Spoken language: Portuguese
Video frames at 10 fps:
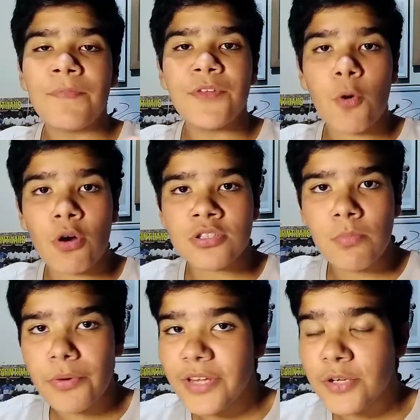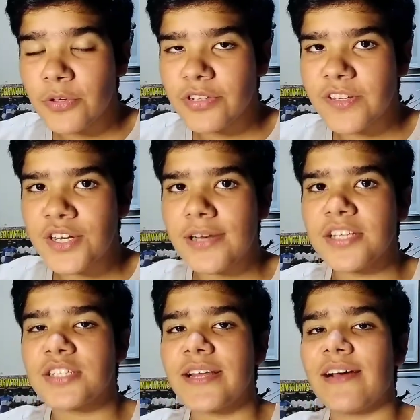E eu gosto muito das notícias que
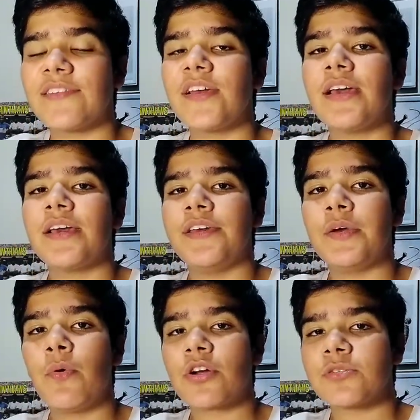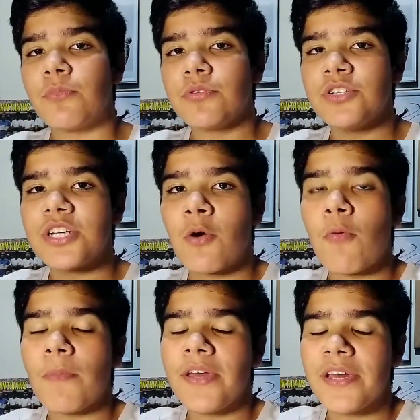eles trazem e eu gosto muito de,
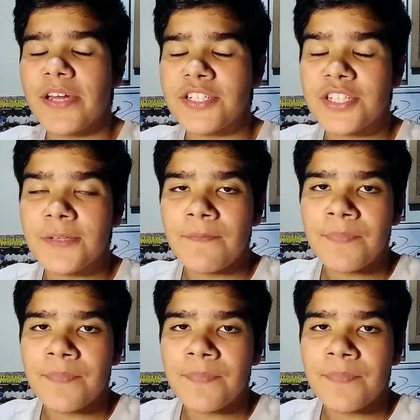eh, de